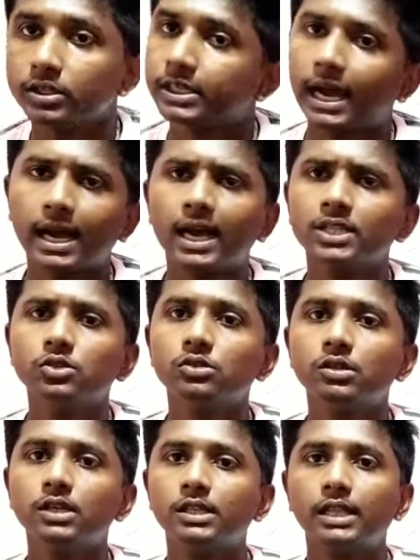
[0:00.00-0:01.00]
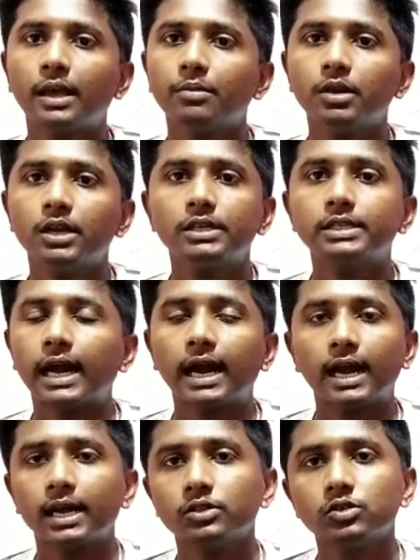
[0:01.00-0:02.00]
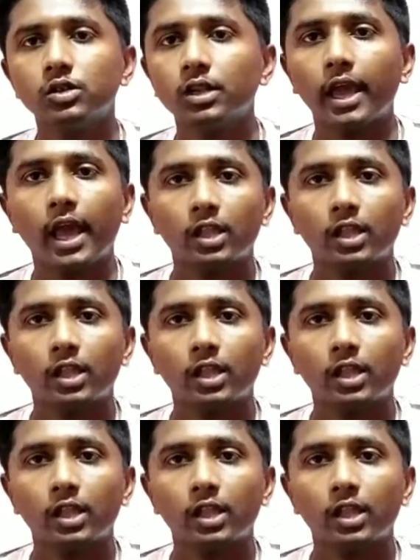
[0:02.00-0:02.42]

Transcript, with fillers: টাকার জন্য তাই বলে টাকার জন্য